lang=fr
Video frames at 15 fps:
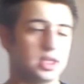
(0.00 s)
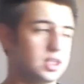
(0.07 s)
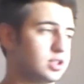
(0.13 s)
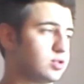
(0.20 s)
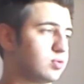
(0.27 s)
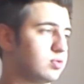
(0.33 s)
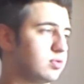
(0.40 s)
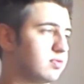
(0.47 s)

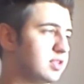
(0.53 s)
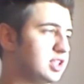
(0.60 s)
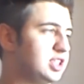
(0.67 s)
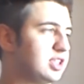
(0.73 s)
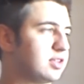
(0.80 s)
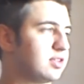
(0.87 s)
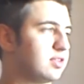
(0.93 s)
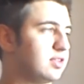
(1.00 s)
sont on va
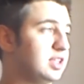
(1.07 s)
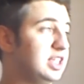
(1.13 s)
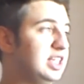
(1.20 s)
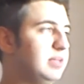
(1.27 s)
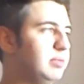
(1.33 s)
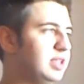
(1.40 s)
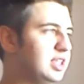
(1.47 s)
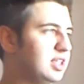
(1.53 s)
dire euh,
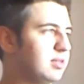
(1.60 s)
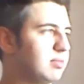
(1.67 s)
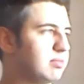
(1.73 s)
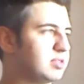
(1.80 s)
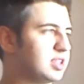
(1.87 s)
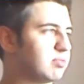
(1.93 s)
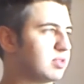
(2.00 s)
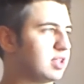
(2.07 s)
illimités même
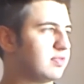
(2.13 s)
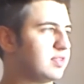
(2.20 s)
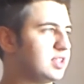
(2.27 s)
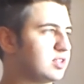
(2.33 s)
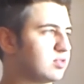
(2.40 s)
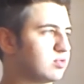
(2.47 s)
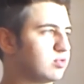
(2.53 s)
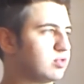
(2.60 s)
si à mon avis ils
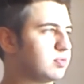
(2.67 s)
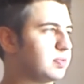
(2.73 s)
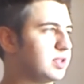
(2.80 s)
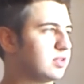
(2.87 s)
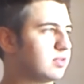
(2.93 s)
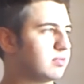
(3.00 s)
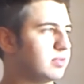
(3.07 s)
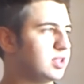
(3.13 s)
sont tous
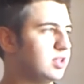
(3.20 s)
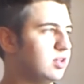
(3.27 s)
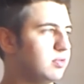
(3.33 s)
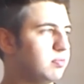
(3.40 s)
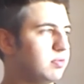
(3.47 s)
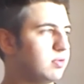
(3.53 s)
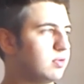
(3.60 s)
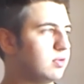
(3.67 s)
payants Mega
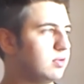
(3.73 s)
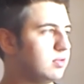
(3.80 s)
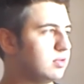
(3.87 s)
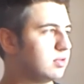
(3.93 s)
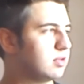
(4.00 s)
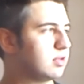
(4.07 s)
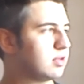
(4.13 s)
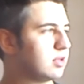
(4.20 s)

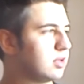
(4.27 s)
Upload